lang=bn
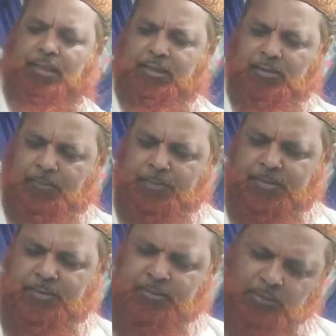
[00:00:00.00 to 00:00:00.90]
চা খাওয়াবো
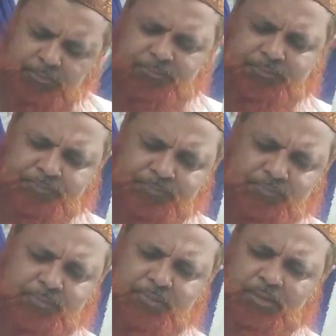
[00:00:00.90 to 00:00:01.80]

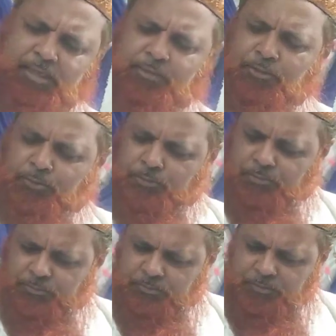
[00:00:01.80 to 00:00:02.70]
একটু
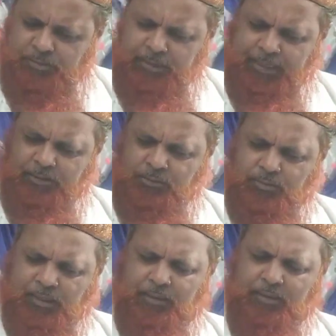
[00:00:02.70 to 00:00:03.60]
একটু
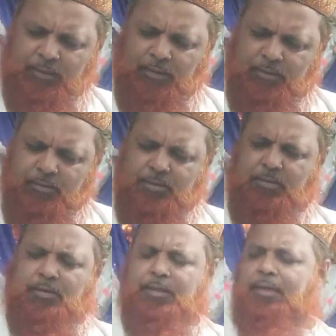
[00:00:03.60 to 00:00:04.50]
একদম না না না
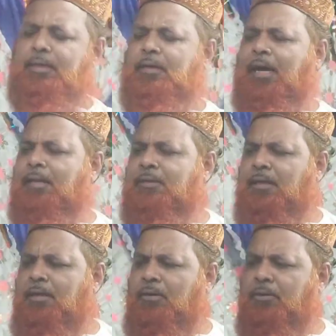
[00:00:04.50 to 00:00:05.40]
লাল
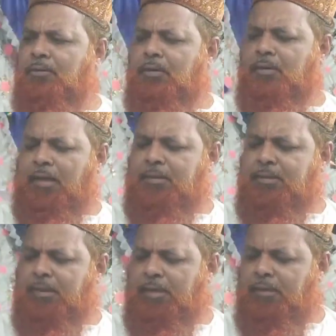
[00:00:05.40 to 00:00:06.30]
লাল
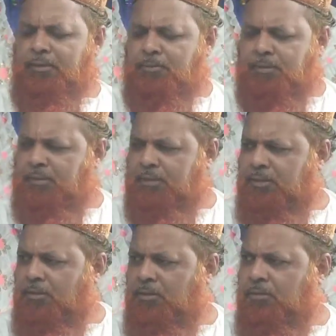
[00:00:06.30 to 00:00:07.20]
চা খাই না তোমাদের
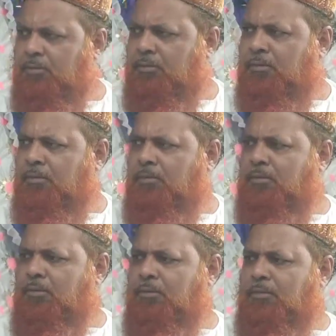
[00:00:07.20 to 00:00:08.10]
পছন্দ
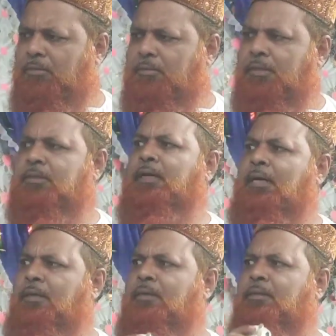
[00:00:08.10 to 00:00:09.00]
তাই
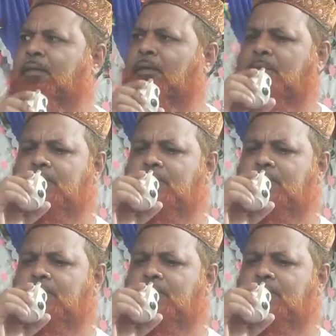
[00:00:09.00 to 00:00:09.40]
না দিয়ে